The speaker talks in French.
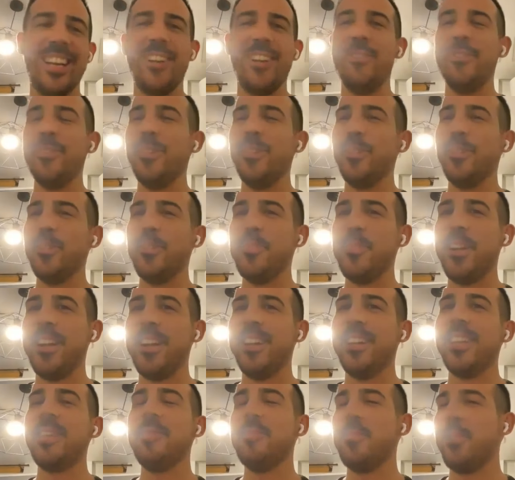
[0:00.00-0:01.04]
Le
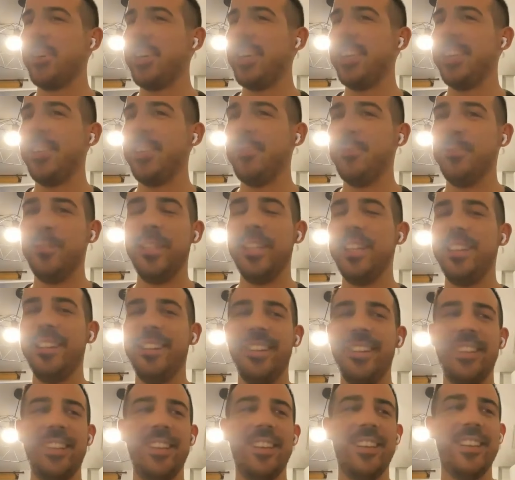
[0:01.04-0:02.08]
lendemain, il manquait des,
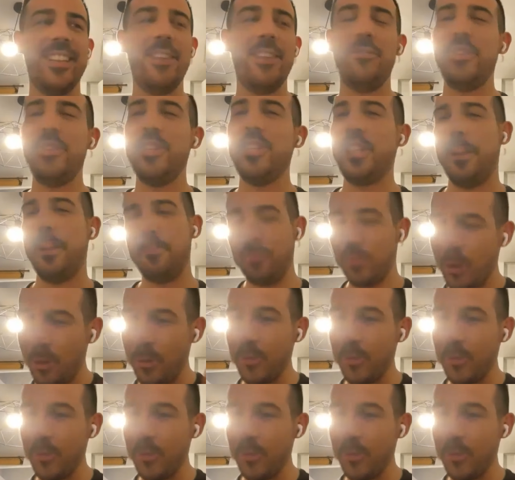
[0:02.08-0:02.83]
euh, fichiers.